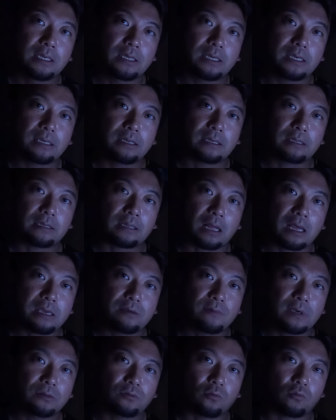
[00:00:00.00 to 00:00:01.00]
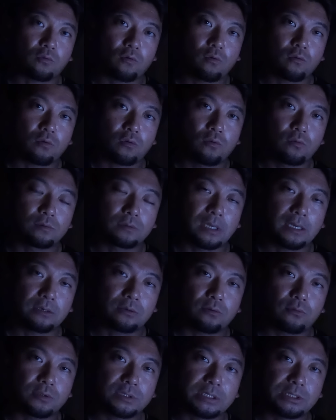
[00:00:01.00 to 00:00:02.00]
えー、台湾と国交を
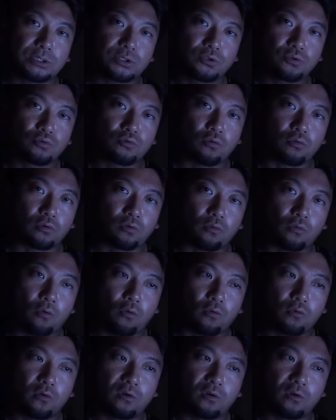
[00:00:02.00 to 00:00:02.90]
断交して中国と国